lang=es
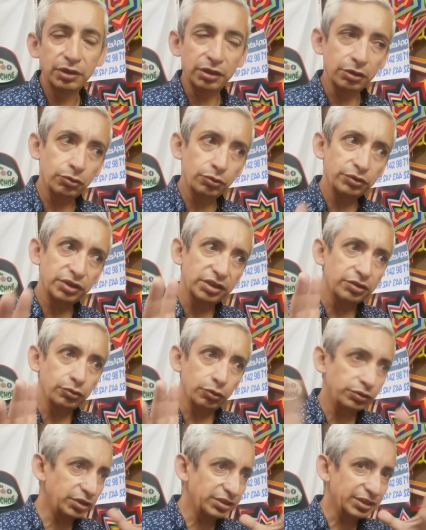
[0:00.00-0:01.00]
Entonces,
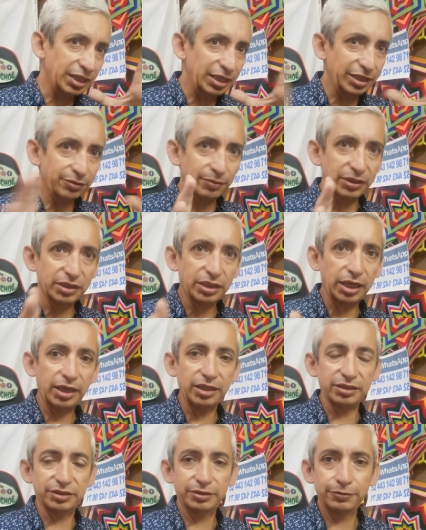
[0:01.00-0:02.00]
¿dónde están las
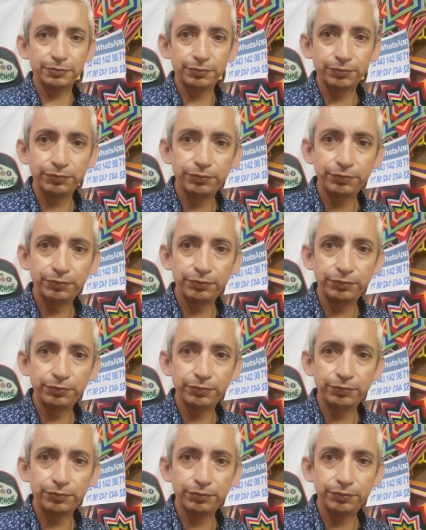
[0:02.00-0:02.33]
ventajas?